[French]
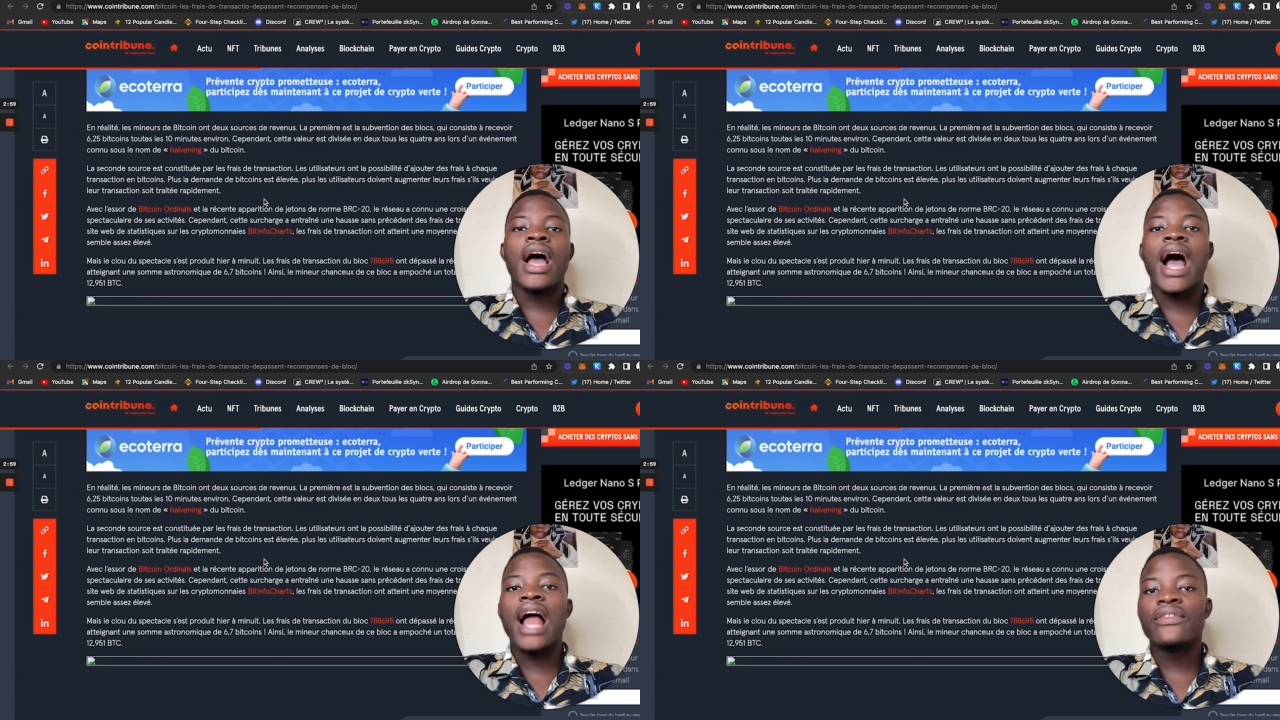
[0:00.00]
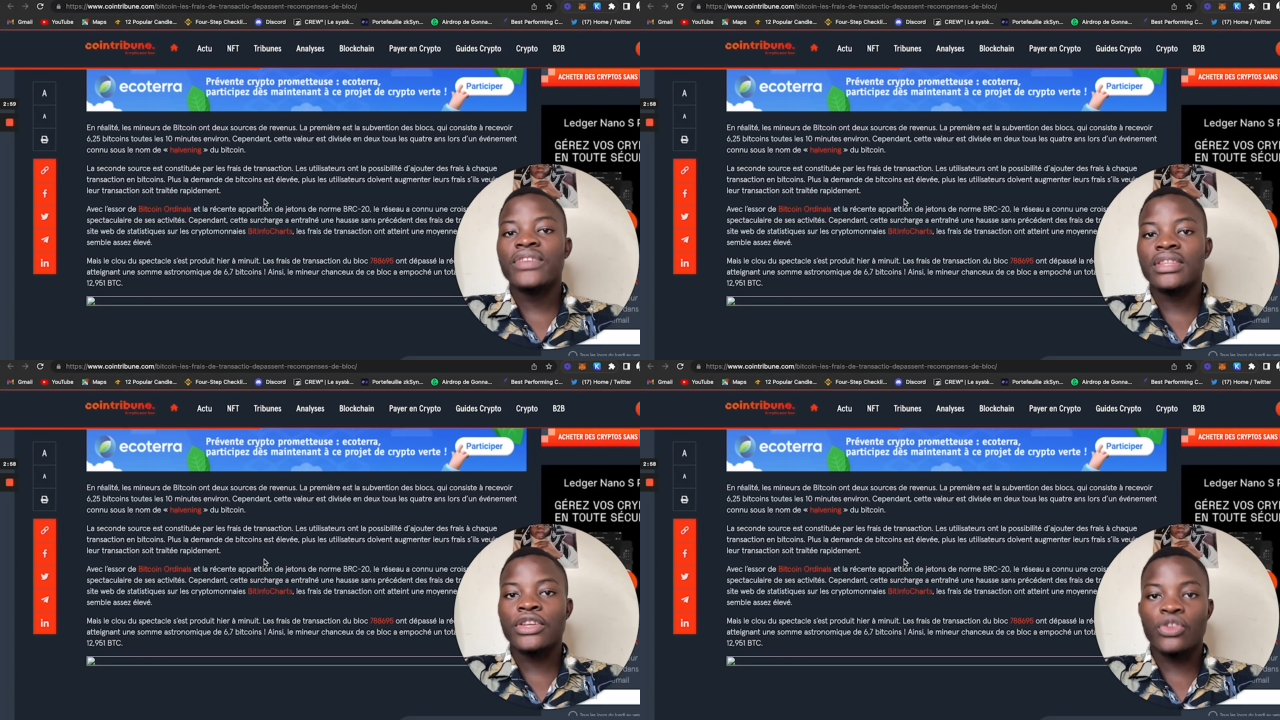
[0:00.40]

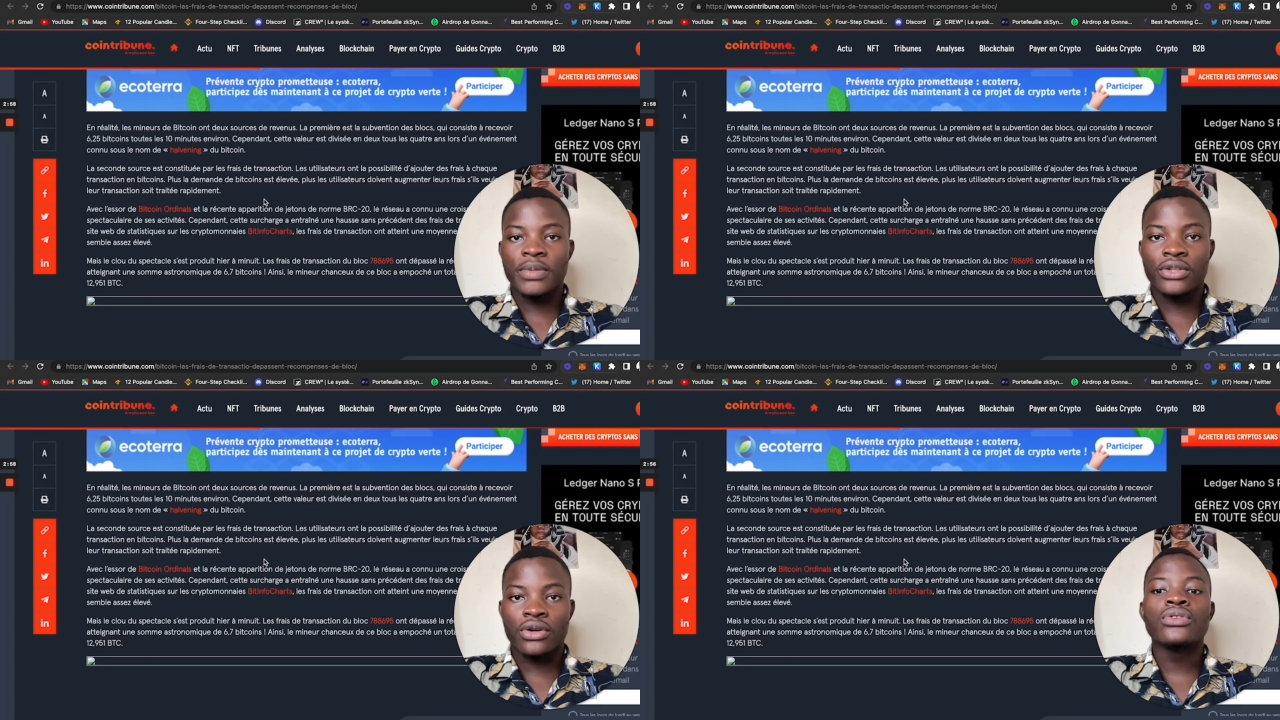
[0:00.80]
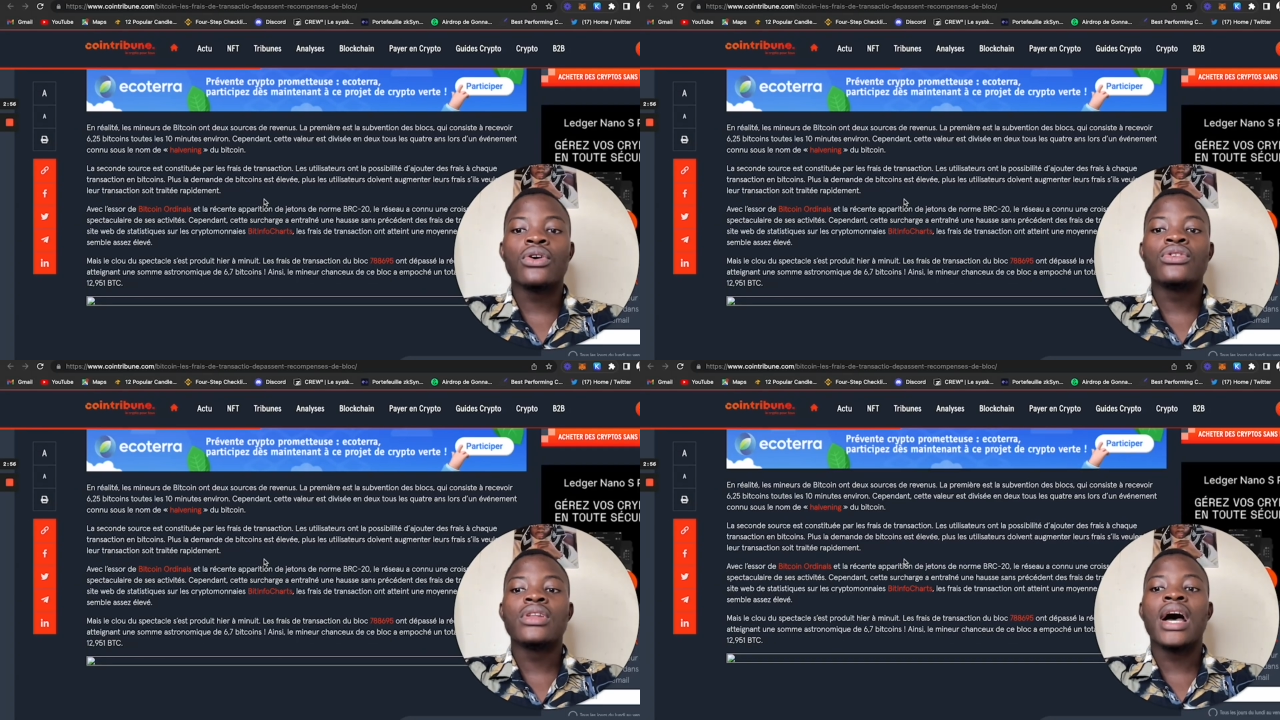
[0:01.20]
Halving Day de Bitcoin.
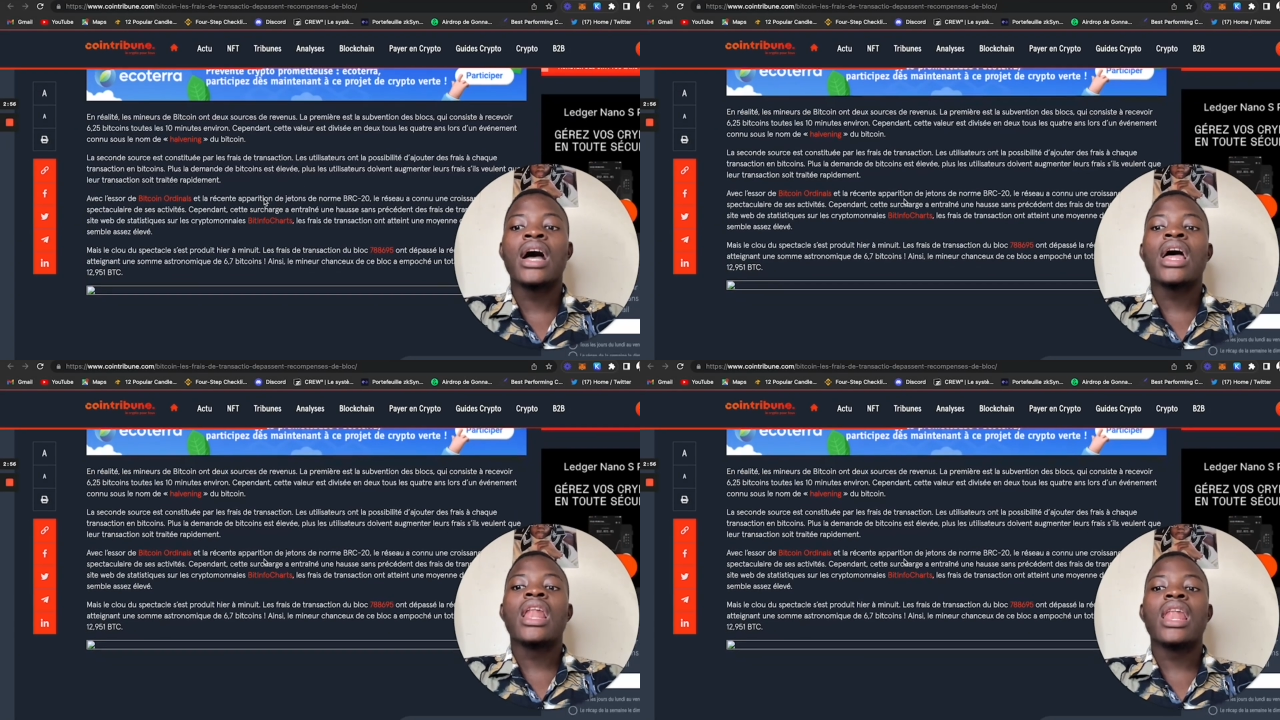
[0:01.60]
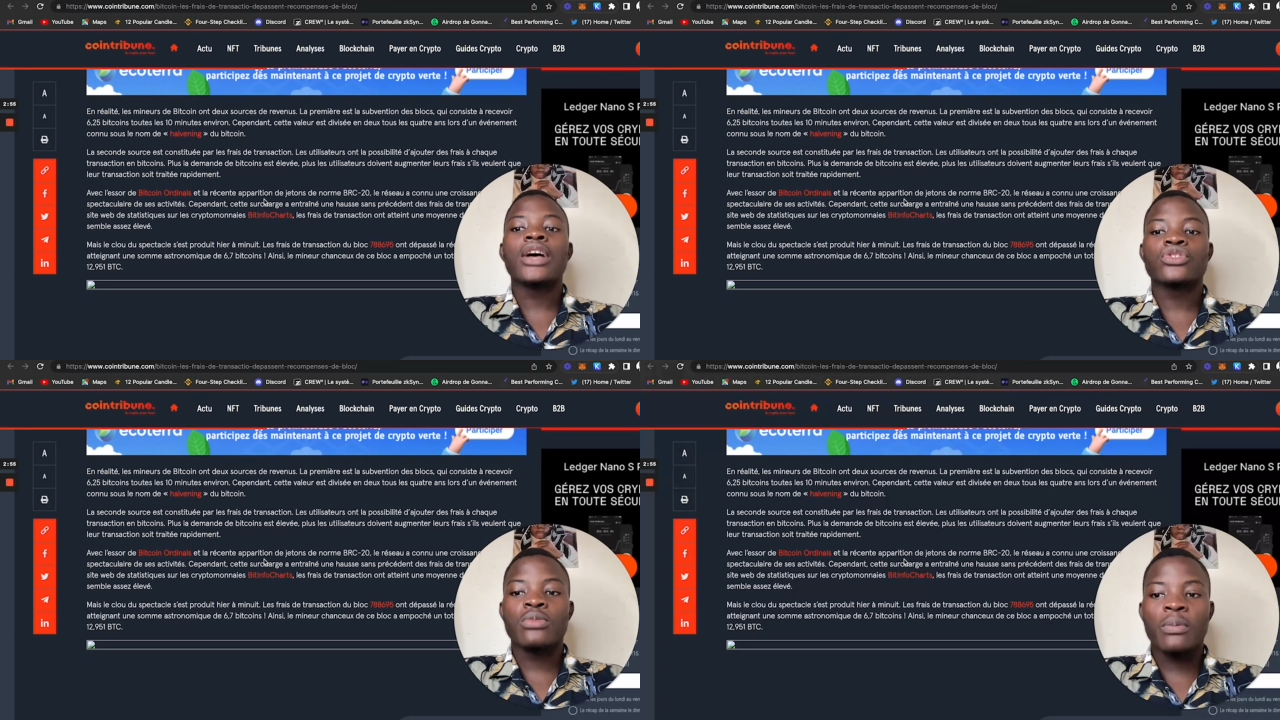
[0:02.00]
On en a
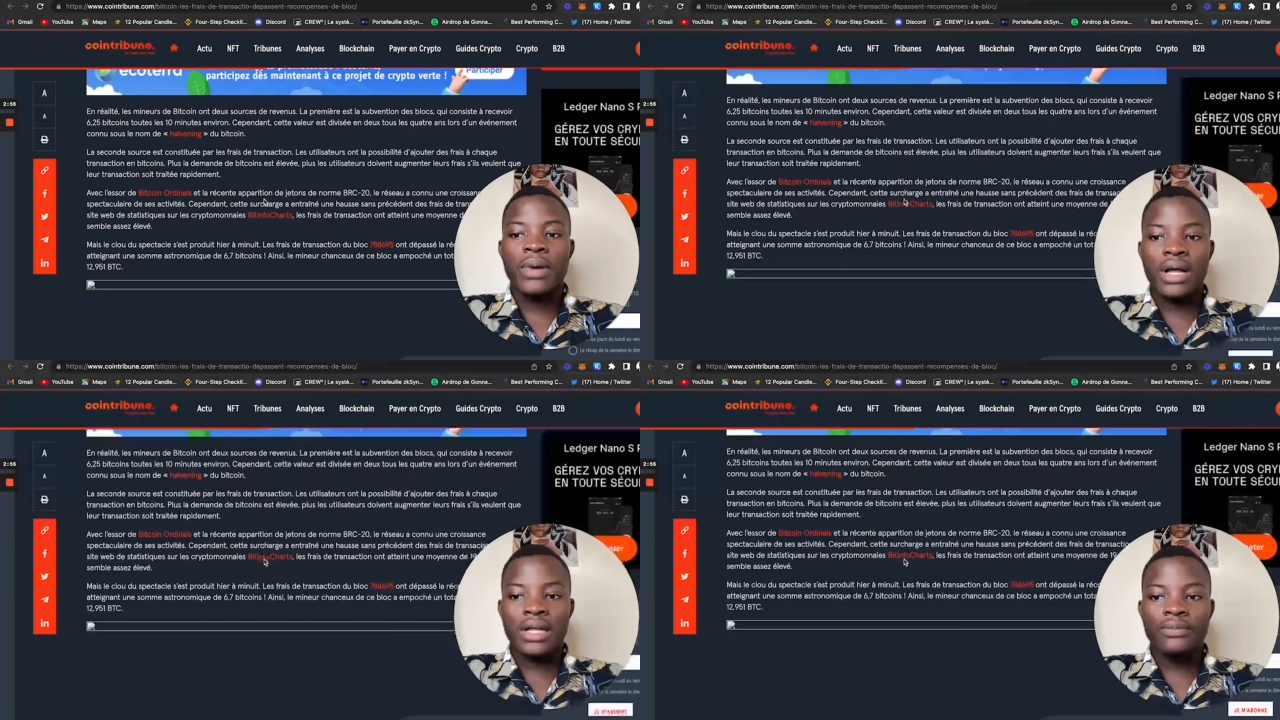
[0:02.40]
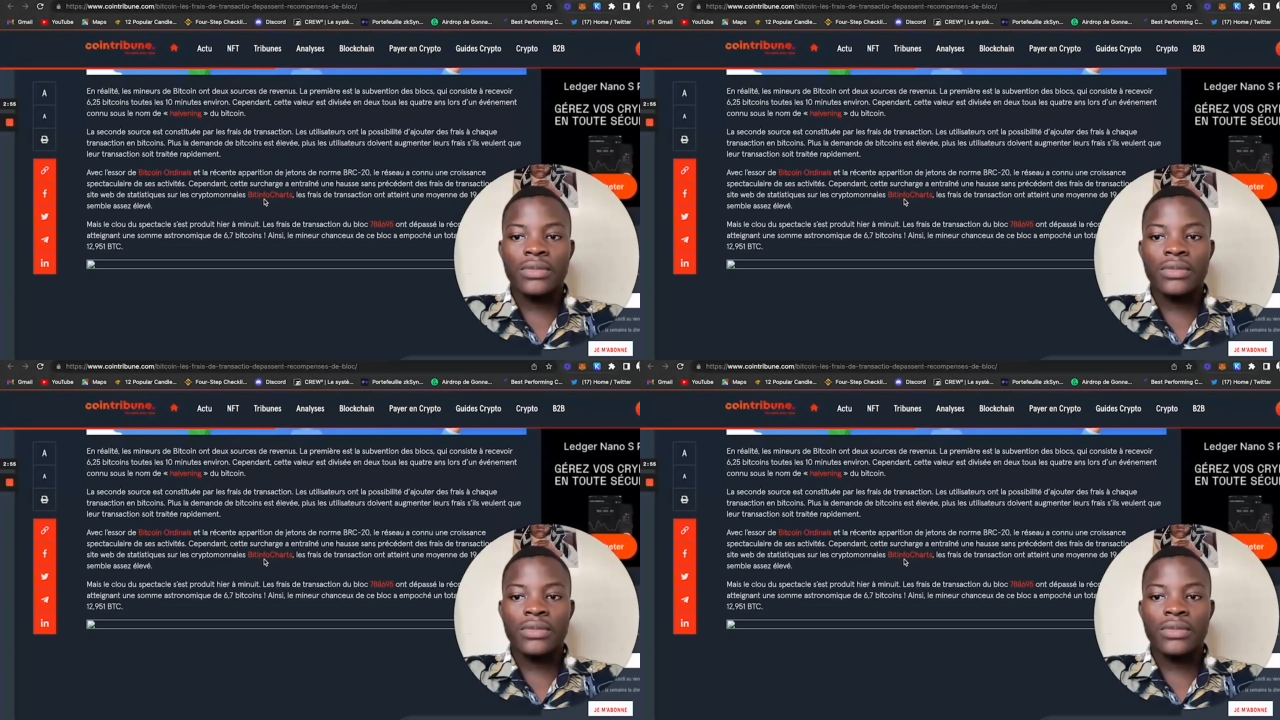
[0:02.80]
largement parlé.